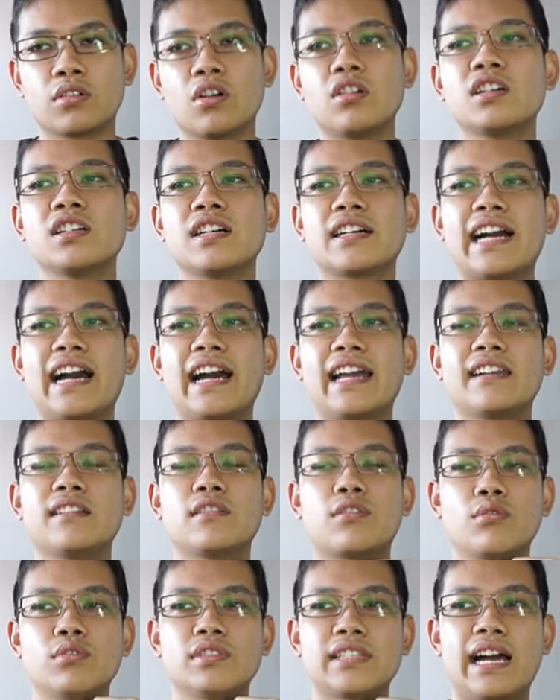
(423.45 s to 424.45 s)
ก็คือการ
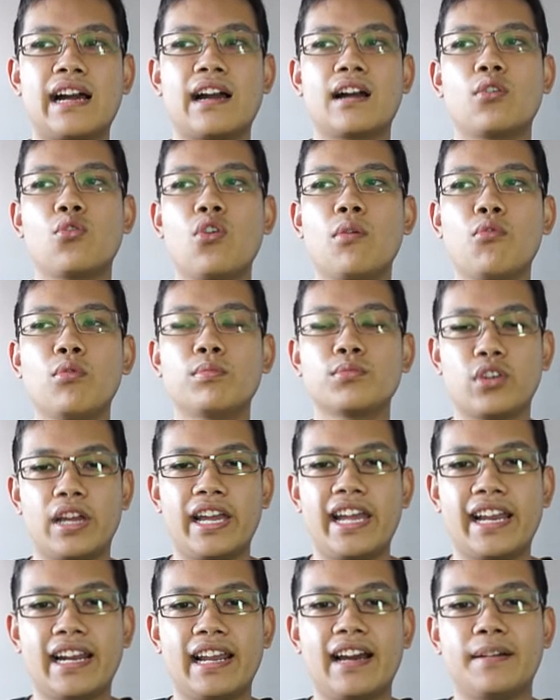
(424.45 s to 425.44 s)
รู้จักควบคุมตั
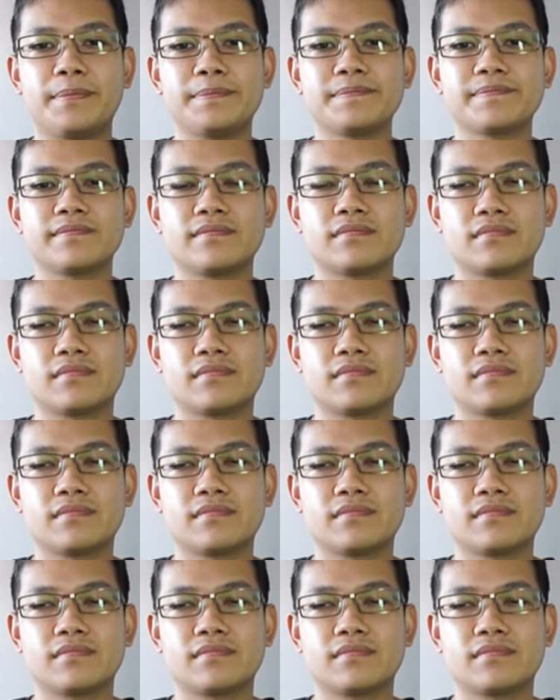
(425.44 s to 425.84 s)
วเองนะครับ